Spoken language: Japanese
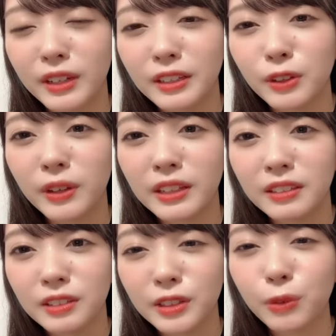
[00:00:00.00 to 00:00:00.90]
ゆえ
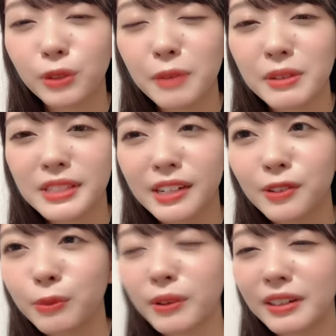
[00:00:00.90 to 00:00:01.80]
結構試され
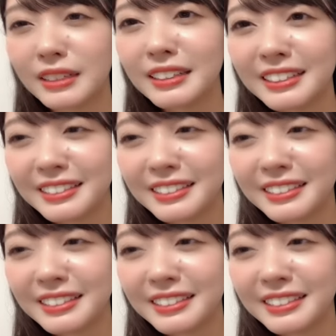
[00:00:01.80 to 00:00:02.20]
る場が